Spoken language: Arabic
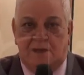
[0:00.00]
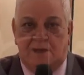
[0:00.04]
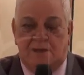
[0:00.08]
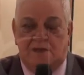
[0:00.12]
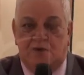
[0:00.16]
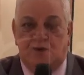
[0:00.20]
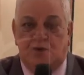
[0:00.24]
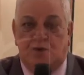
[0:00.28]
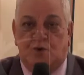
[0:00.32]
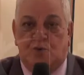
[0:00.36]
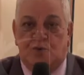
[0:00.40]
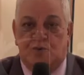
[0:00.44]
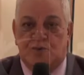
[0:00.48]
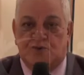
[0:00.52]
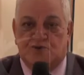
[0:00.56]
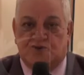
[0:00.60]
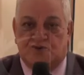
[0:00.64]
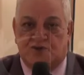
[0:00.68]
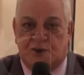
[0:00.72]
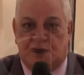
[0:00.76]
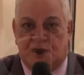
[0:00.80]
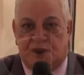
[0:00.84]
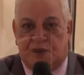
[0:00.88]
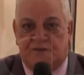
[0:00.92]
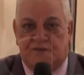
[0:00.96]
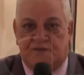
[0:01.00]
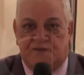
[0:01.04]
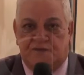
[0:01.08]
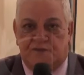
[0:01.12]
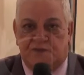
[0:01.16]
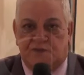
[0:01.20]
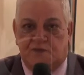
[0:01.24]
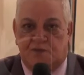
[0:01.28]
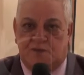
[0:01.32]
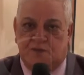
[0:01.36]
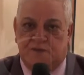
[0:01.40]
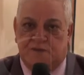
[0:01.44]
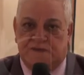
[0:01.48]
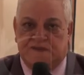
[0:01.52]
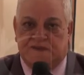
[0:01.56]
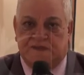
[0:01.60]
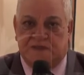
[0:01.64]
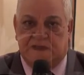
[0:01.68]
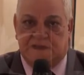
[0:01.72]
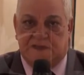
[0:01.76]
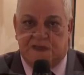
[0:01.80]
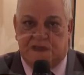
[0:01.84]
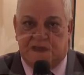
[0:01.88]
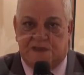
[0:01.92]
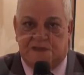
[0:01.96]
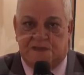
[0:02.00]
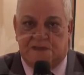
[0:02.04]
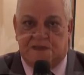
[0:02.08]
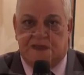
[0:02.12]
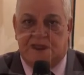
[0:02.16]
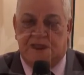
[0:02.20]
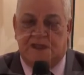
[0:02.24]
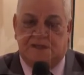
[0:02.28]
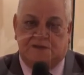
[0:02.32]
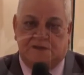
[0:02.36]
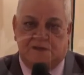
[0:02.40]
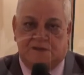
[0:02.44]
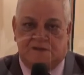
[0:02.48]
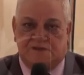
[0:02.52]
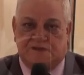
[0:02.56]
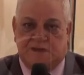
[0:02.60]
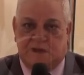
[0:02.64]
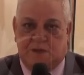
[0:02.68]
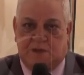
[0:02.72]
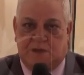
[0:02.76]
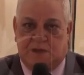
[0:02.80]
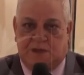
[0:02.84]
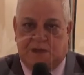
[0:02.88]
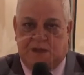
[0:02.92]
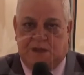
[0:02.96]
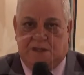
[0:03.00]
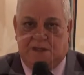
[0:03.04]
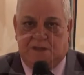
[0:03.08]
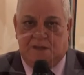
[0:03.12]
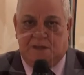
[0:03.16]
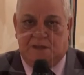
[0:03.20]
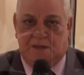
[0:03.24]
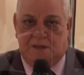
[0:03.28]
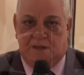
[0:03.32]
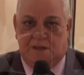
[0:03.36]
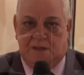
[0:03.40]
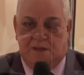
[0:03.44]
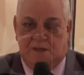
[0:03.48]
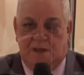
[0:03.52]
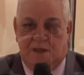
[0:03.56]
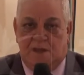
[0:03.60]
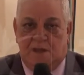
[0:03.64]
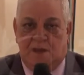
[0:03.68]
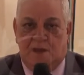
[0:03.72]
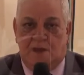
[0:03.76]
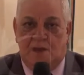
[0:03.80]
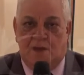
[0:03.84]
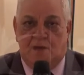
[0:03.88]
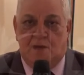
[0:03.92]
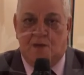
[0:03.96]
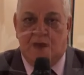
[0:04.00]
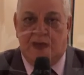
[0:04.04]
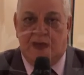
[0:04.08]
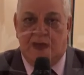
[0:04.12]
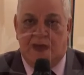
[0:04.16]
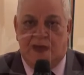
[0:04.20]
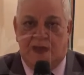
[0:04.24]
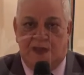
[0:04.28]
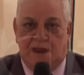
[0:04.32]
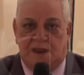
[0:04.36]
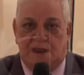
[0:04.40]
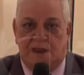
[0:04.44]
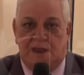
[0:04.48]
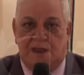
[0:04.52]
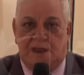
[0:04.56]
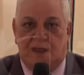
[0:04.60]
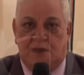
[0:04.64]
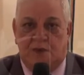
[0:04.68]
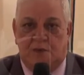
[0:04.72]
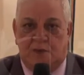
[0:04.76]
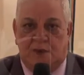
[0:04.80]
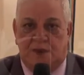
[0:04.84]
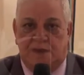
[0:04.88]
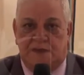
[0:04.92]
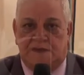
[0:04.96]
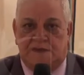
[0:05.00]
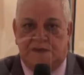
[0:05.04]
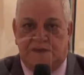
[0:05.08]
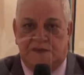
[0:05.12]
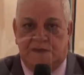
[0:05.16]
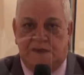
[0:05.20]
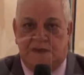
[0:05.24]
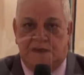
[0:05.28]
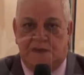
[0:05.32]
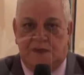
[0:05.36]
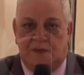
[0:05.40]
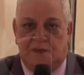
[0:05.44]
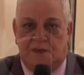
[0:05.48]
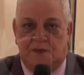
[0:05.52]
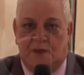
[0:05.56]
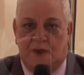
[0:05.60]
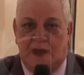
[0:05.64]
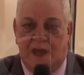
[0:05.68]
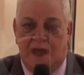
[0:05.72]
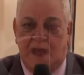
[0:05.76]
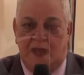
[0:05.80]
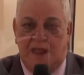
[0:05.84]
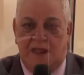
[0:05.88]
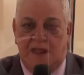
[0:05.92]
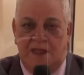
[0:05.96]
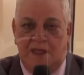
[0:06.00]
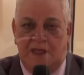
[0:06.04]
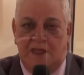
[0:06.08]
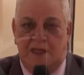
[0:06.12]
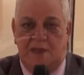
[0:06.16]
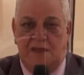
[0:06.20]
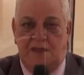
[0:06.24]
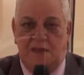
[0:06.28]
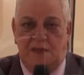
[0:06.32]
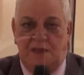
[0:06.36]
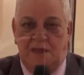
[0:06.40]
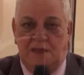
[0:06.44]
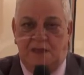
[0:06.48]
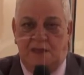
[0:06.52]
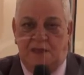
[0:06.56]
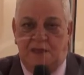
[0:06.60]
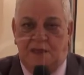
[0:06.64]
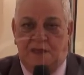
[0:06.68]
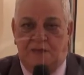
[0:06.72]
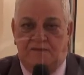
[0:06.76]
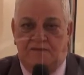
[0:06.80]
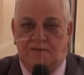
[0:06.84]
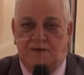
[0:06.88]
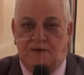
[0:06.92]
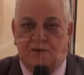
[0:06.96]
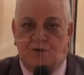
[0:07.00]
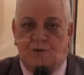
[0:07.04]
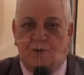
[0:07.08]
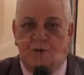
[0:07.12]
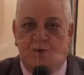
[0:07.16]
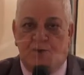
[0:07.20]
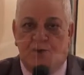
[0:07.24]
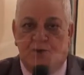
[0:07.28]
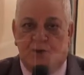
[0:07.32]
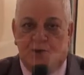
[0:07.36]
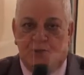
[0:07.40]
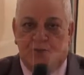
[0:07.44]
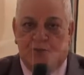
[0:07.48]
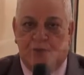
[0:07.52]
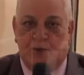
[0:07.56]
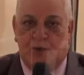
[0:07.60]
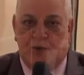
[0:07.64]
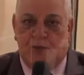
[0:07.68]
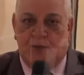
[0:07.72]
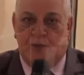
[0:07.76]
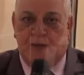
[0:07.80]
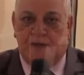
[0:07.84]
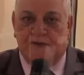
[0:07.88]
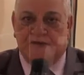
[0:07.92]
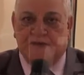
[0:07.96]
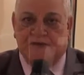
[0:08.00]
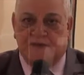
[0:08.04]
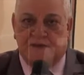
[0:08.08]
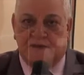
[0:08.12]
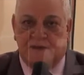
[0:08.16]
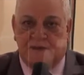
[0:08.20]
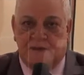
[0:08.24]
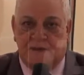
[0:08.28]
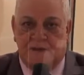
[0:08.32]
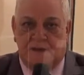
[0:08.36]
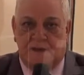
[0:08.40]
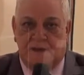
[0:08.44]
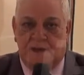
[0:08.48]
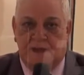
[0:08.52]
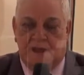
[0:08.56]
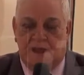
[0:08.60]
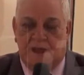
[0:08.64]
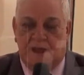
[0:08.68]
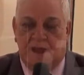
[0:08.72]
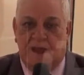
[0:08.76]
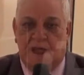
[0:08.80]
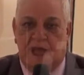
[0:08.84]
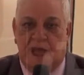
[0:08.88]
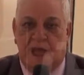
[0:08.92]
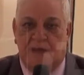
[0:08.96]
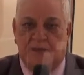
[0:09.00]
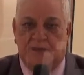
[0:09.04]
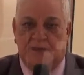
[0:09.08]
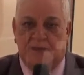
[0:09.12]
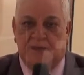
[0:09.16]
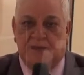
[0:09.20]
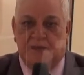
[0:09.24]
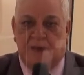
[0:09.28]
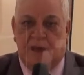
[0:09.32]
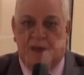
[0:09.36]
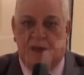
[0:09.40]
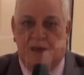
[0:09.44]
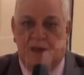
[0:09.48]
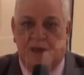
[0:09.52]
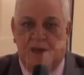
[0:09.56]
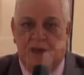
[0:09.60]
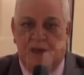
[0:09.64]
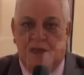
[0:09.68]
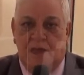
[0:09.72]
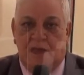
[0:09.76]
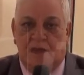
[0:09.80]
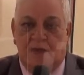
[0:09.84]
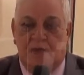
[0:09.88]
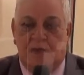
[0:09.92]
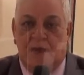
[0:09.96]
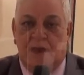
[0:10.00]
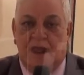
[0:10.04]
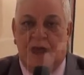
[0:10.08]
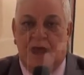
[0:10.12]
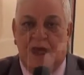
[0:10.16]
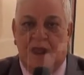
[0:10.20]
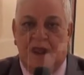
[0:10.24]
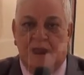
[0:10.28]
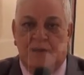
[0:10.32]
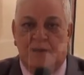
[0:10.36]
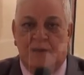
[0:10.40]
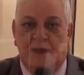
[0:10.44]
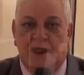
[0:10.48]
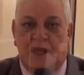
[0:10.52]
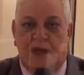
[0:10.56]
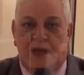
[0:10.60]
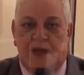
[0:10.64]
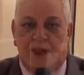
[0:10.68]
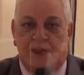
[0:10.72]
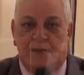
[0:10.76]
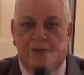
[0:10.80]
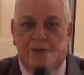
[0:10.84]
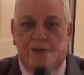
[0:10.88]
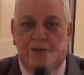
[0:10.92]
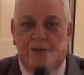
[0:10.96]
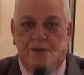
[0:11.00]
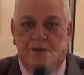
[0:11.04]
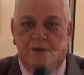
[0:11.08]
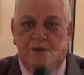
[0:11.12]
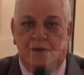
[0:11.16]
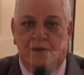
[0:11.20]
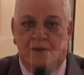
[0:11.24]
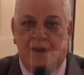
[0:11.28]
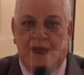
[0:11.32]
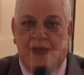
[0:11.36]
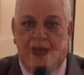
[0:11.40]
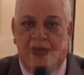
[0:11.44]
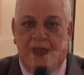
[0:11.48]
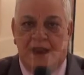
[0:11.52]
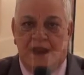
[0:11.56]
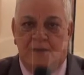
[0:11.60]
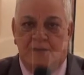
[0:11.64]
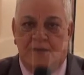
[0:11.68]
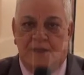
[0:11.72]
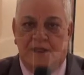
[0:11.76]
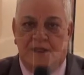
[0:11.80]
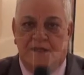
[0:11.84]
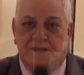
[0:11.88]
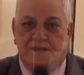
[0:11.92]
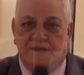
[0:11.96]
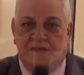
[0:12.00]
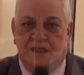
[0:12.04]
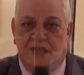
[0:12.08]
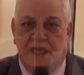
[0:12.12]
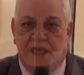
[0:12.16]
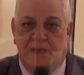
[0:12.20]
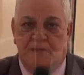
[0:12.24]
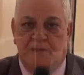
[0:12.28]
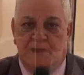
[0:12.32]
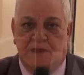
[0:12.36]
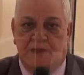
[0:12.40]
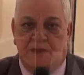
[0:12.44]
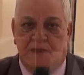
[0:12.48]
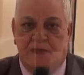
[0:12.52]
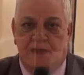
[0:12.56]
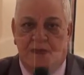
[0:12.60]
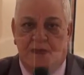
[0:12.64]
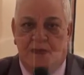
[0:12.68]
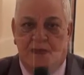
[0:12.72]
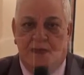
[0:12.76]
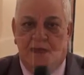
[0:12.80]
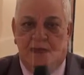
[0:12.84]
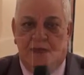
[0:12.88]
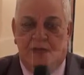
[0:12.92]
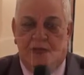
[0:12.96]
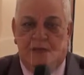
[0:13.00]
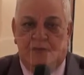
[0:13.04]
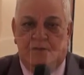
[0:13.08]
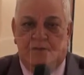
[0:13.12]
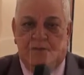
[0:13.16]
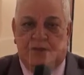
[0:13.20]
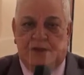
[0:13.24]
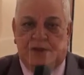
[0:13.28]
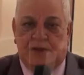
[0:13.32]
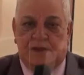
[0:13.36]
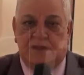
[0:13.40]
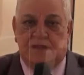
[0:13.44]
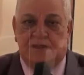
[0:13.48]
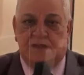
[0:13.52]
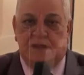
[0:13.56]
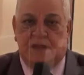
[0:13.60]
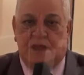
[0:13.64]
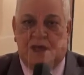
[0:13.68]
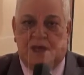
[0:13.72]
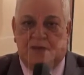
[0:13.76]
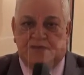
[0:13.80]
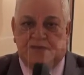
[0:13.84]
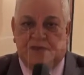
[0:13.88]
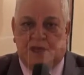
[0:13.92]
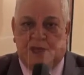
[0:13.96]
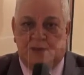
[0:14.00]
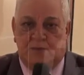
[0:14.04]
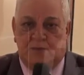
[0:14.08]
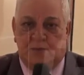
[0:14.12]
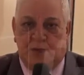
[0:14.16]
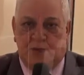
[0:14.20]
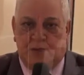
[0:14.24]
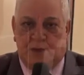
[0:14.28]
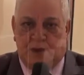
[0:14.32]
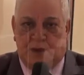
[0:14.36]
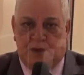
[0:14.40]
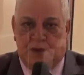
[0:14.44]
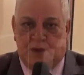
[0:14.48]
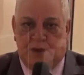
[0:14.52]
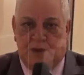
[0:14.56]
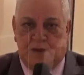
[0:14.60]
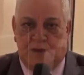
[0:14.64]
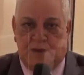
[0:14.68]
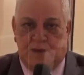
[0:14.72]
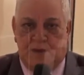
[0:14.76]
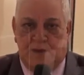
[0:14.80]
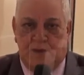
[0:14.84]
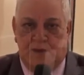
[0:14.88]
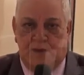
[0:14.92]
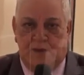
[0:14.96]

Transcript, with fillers: يوم الشرف يوم السادات 73 واهني اخواتي واهلي في كل ربوع مصر الحبيبه والعالم العربي والعالم الإسلامي بعيد الأضحى المبارك